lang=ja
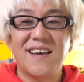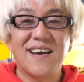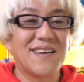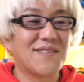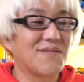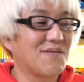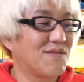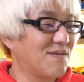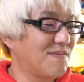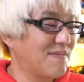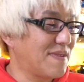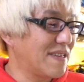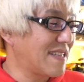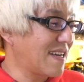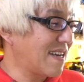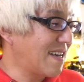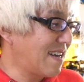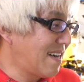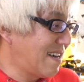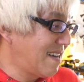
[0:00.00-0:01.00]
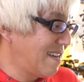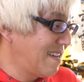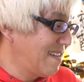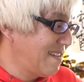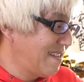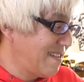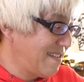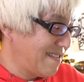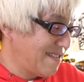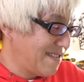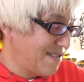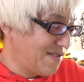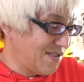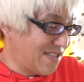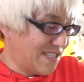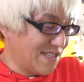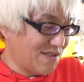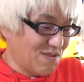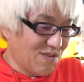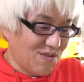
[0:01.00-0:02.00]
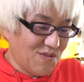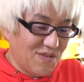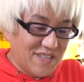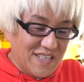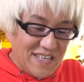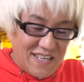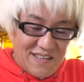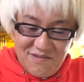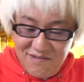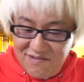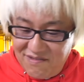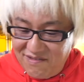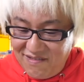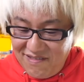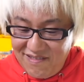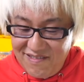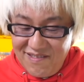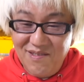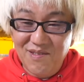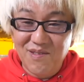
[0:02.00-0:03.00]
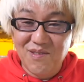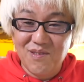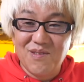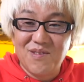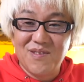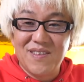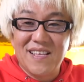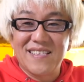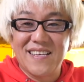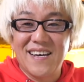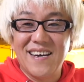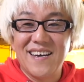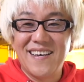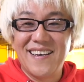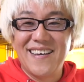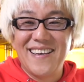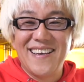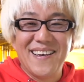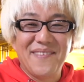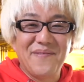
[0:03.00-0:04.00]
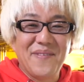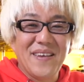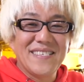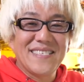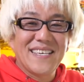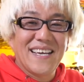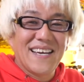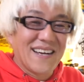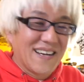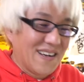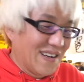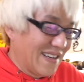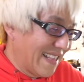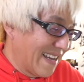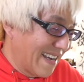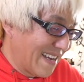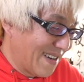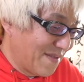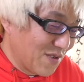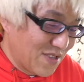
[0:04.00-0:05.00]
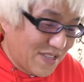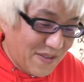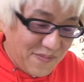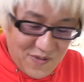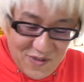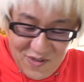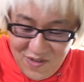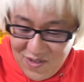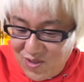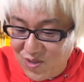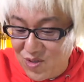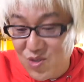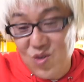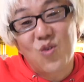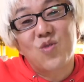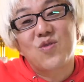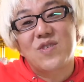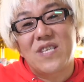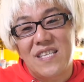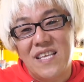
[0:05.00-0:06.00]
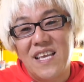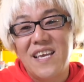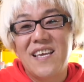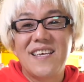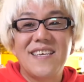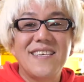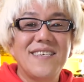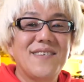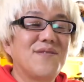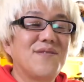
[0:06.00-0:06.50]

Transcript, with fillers: まあなんか中心こう置いてねこうなんだメジャーかなんか持ってピューッとチョークでね引